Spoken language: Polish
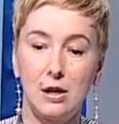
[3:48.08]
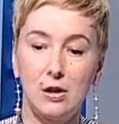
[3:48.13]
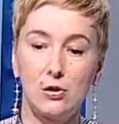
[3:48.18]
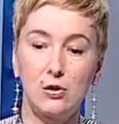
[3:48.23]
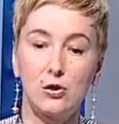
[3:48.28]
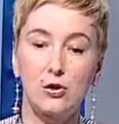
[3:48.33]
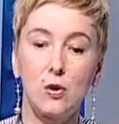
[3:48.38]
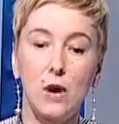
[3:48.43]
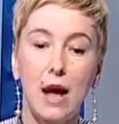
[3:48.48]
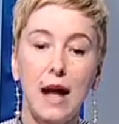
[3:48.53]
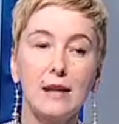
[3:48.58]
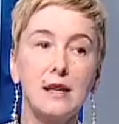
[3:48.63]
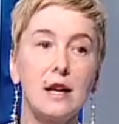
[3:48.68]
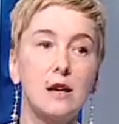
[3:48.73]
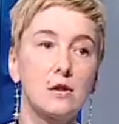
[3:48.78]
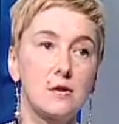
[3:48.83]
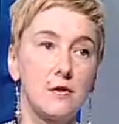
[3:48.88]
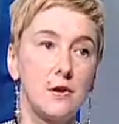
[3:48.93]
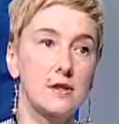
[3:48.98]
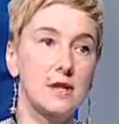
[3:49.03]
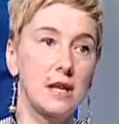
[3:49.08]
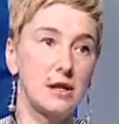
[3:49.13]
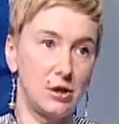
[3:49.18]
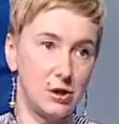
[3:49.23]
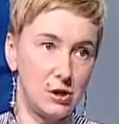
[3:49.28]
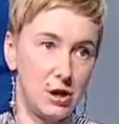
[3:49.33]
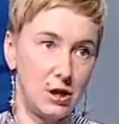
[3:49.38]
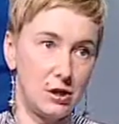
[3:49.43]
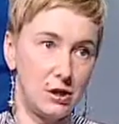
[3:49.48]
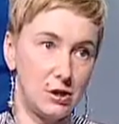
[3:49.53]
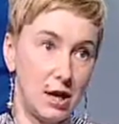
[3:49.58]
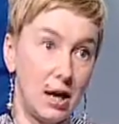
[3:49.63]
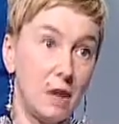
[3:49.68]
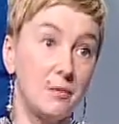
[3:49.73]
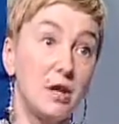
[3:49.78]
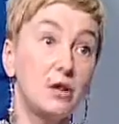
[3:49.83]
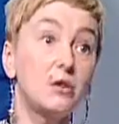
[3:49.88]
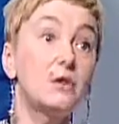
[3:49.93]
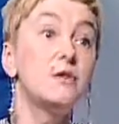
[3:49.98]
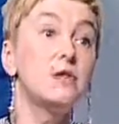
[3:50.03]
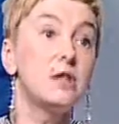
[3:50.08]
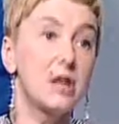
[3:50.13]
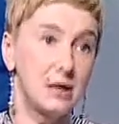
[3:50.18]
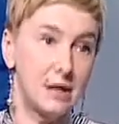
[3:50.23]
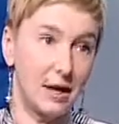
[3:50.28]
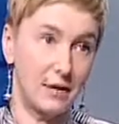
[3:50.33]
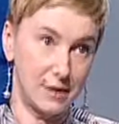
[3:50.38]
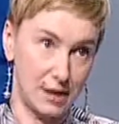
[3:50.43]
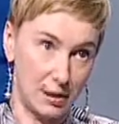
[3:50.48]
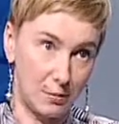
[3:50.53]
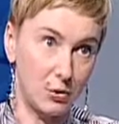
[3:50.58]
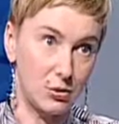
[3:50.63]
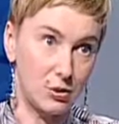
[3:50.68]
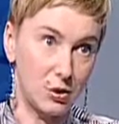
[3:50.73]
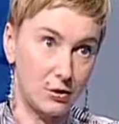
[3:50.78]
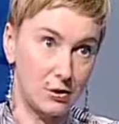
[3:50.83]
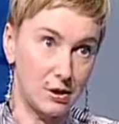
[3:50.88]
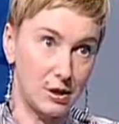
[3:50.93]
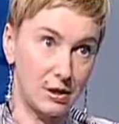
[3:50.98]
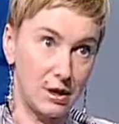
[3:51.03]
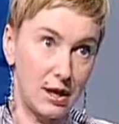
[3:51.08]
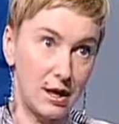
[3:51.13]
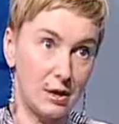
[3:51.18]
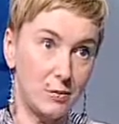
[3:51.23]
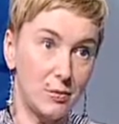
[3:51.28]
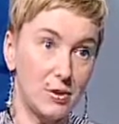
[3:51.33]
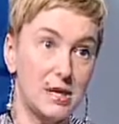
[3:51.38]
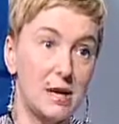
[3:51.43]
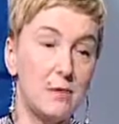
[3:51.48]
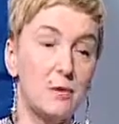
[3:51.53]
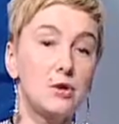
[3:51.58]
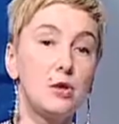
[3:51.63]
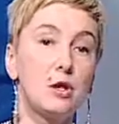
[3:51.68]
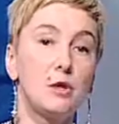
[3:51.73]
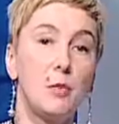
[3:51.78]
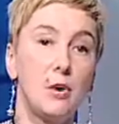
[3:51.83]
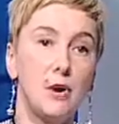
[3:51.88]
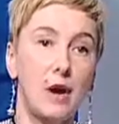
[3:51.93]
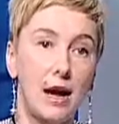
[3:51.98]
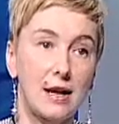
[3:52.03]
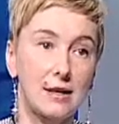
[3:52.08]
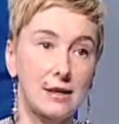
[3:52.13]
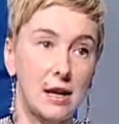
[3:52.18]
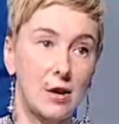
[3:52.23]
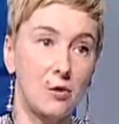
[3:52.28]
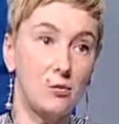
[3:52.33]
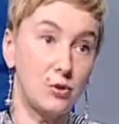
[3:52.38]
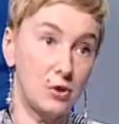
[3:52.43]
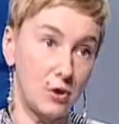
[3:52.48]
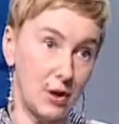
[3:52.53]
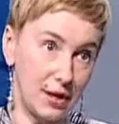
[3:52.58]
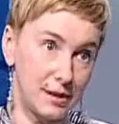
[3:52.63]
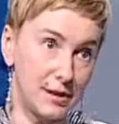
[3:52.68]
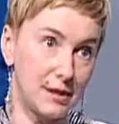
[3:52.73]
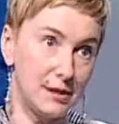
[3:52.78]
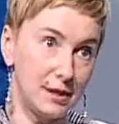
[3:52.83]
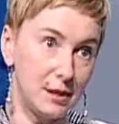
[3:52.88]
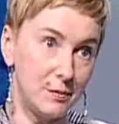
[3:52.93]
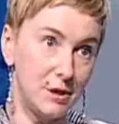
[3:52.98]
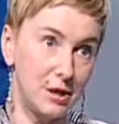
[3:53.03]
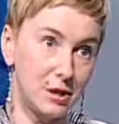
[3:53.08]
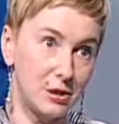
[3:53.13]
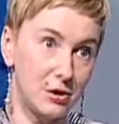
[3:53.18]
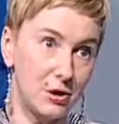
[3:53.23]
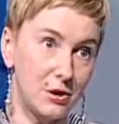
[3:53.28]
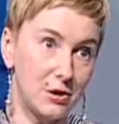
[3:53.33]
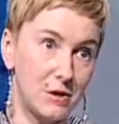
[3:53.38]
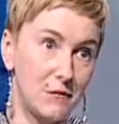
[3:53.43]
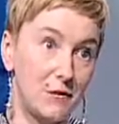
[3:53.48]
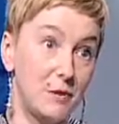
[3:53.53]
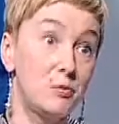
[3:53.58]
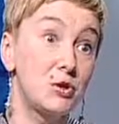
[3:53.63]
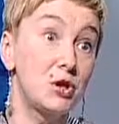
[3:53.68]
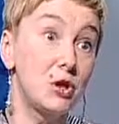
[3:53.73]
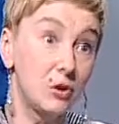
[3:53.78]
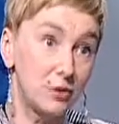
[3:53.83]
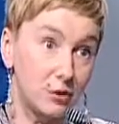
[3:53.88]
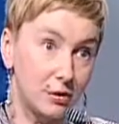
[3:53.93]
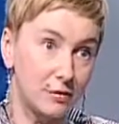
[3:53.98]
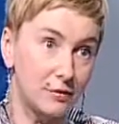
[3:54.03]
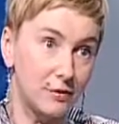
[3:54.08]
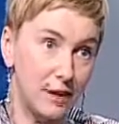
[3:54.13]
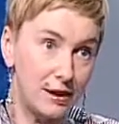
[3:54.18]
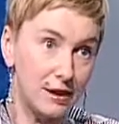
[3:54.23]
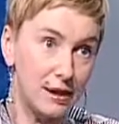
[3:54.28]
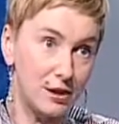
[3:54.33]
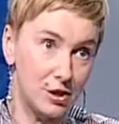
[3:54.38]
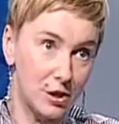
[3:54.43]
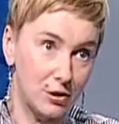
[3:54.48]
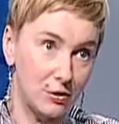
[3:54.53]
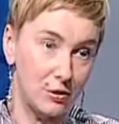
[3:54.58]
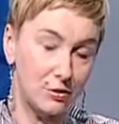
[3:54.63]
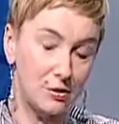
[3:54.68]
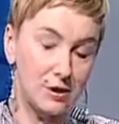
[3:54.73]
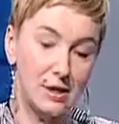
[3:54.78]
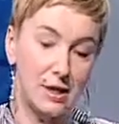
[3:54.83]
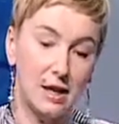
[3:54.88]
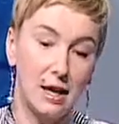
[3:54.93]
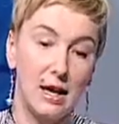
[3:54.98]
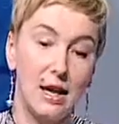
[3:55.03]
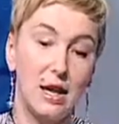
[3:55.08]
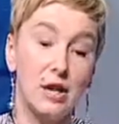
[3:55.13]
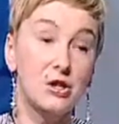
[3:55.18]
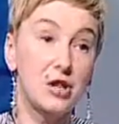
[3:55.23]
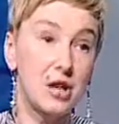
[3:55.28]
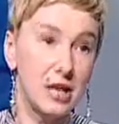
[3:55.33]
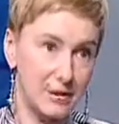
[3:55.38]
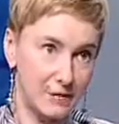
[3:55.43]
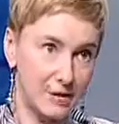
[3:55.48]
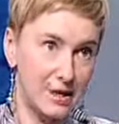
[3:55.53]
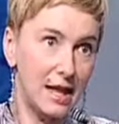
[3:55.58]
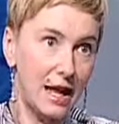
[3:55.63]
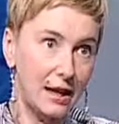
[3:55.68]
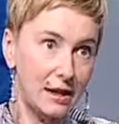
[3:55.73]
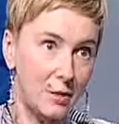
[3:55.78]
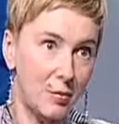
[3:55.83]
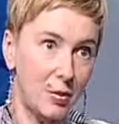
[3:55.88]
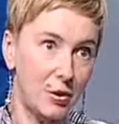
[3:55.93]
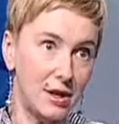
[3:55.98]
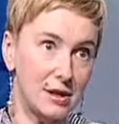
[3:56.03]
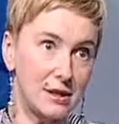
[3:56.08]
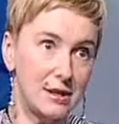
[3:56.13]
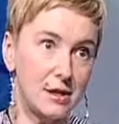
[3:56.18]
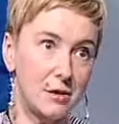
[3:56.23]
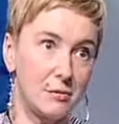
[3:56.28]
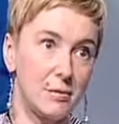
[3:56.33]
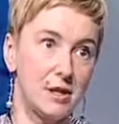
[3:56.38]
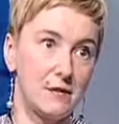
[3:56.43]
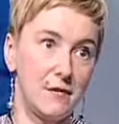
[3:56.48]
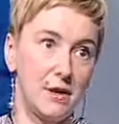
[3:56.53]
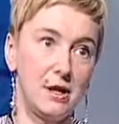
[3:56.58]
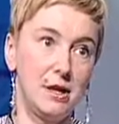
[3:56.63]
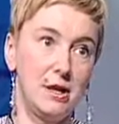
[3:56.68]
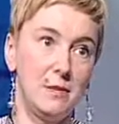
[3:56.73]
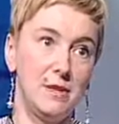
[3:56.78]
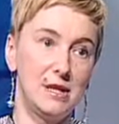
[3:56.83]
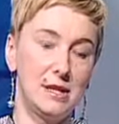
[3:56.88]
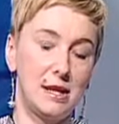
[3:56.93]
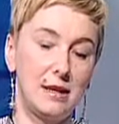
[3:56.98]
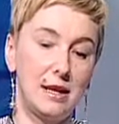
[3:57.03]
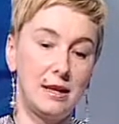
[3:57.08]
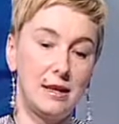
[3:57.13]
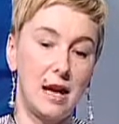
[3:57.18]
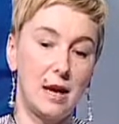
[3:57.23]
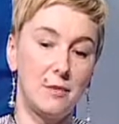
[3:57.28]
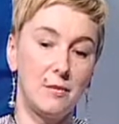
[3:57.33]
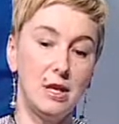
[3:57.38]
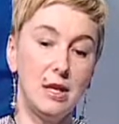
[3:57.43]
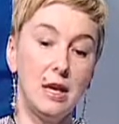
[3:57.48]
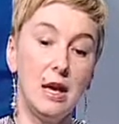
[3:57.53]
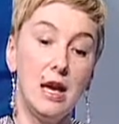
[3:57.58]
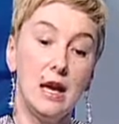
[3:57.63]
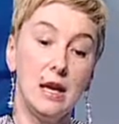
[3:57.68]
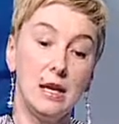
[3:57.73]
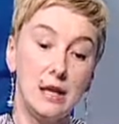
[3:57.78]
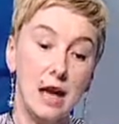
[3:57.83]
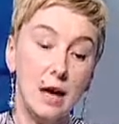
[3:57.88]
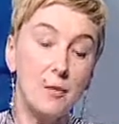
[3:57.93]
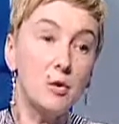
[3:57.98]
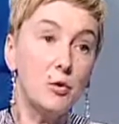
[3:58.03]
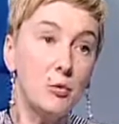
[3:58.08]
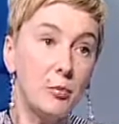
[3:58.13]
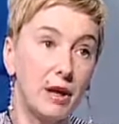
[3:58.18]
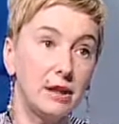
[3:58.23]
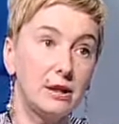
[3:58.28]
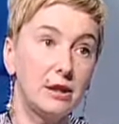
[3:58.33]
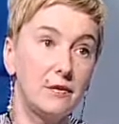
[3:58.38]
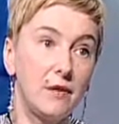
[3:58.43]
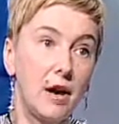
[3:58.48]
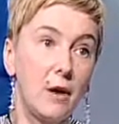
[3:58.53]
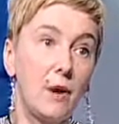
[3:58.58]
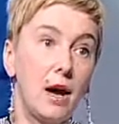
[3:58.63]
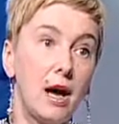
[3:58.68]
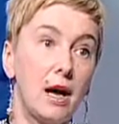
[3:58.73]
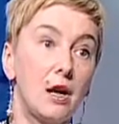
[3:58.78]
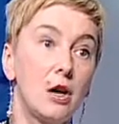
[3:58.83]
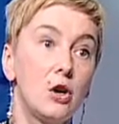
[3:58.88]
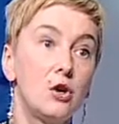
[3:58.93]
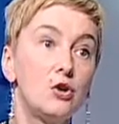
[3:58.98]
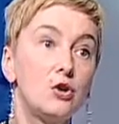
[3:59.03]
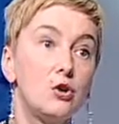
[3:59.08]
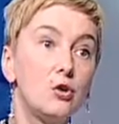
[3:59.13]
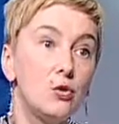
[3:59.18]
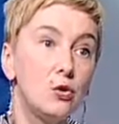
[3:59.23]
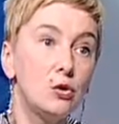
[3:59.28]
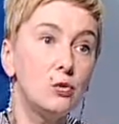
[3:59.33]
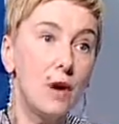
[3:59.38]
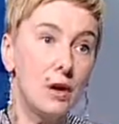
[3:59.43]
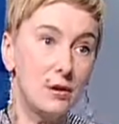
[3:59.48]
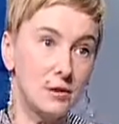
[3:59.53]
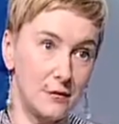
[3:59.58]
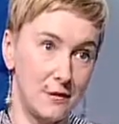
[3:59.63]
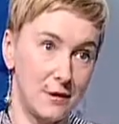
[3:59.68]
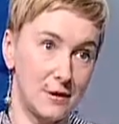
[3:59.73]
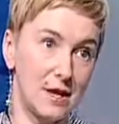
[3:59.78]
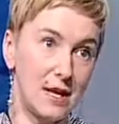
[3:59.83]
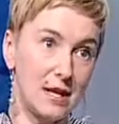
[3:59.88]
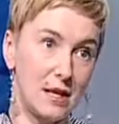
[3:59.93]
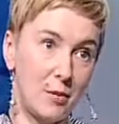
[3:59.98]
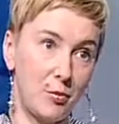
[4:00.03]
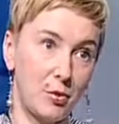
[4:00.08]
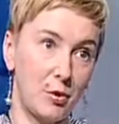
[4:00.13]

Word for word: y, szukania rozwiązań gdzie indziej, a mianowicie jednak w samorządzie, tak? Bo samorząd pokazał przy okazji tych mistrzostw i przygotowywania się do nich, że jest w stanie poradzić sobie z wielkimi zadaniami i ja bym upatrywała źródła rozwiązania